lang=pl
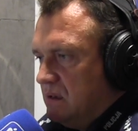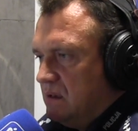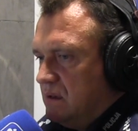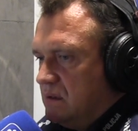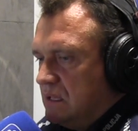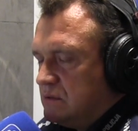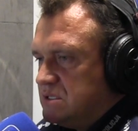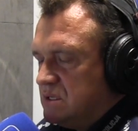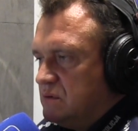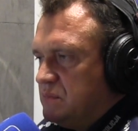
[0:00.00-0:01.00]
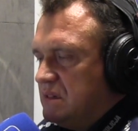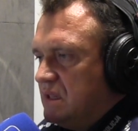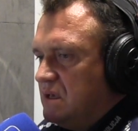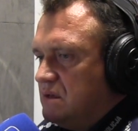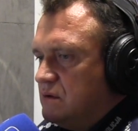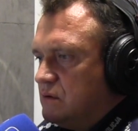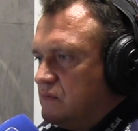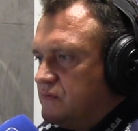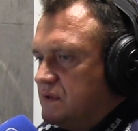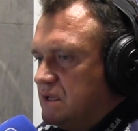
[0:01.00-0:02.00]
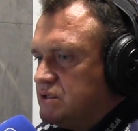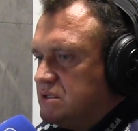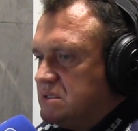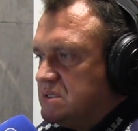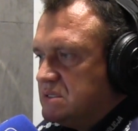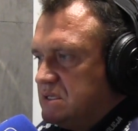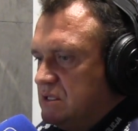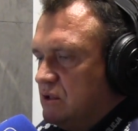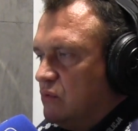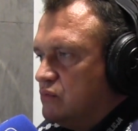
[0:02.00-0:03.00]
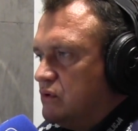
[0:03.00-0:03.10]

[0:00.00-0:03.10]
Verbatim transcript: e, na drodze gminnej również zginął.